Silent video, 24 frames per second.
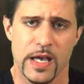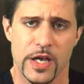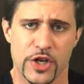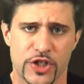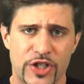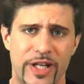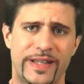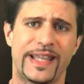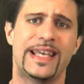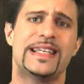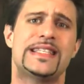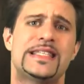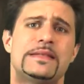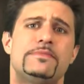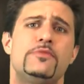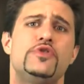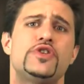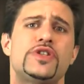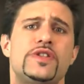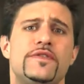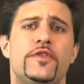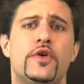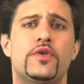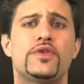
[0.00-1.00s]
Stattdessen
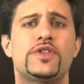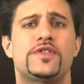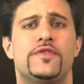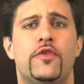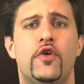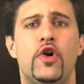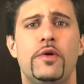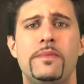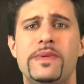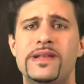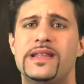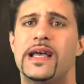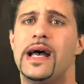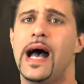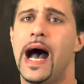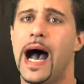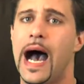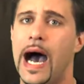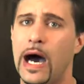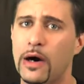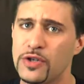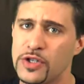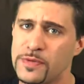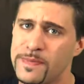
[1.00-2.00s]
müssen wir uns wohl mit
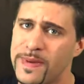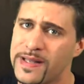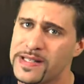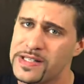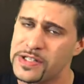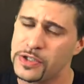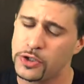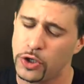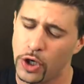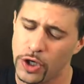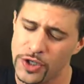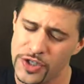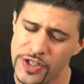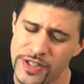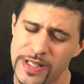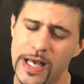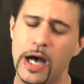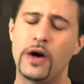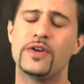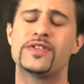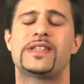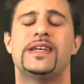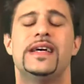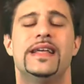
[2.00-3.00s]
Hausmannskost
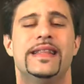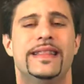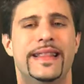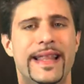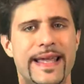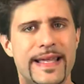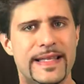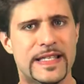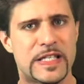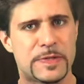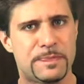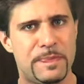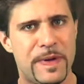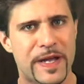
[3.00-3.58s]
aus Linz